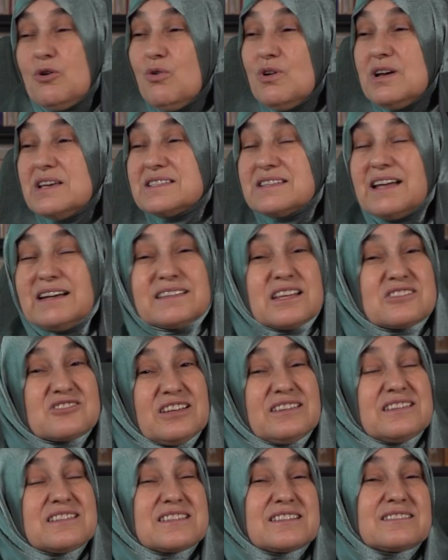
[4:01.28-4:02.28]
O esnada
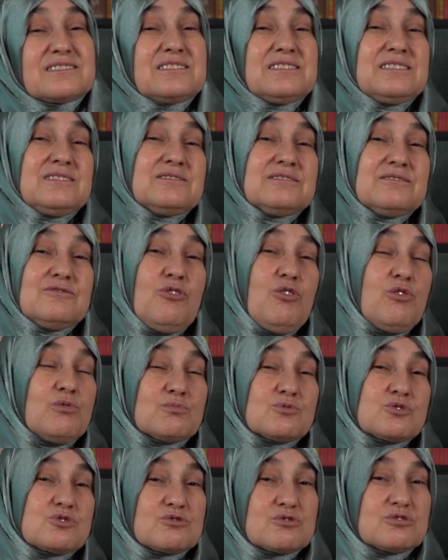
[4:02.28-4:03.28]
canı sıkkın
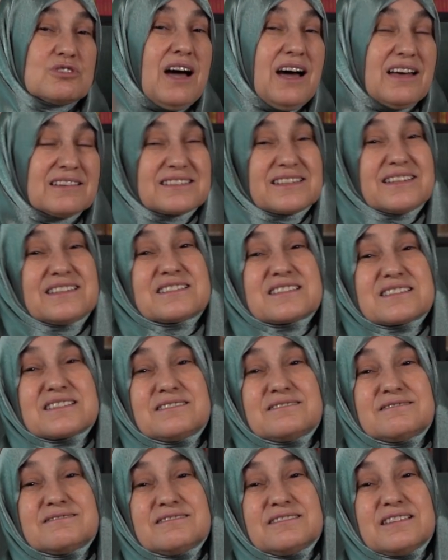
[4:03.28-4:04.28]
olmuştur. At
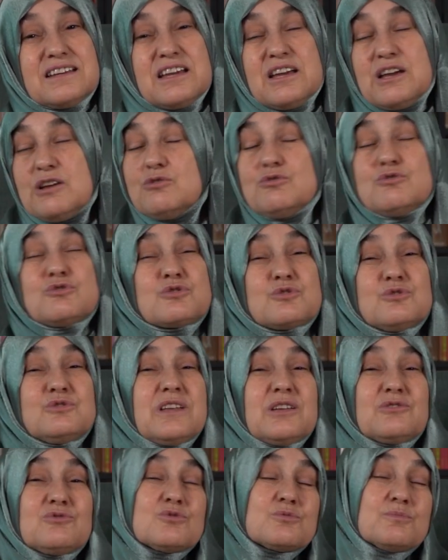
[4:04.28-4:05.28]
gitsin.
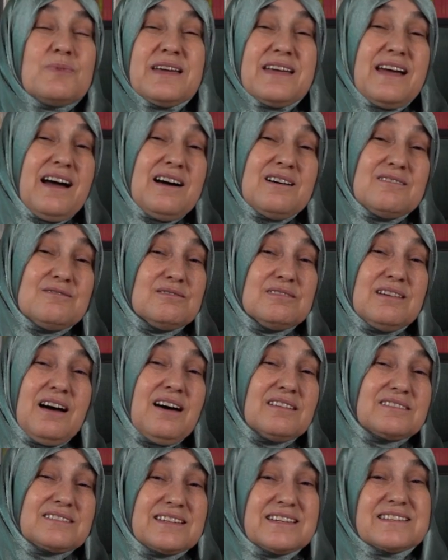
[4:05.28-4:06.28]
Üstünde durmaya
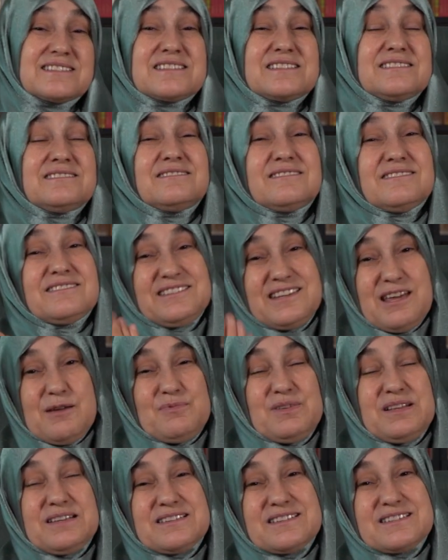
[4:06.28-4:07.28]
at gitsin
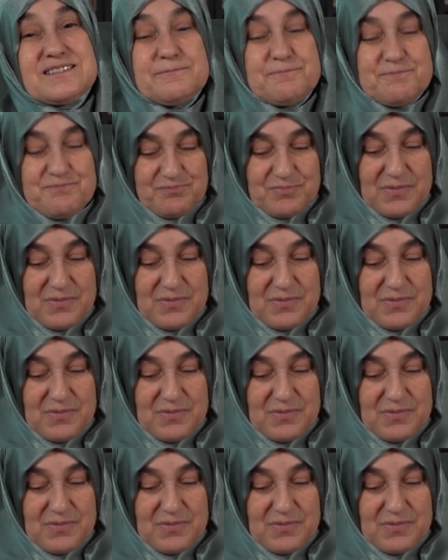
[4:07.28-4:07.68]
diyebiliriz.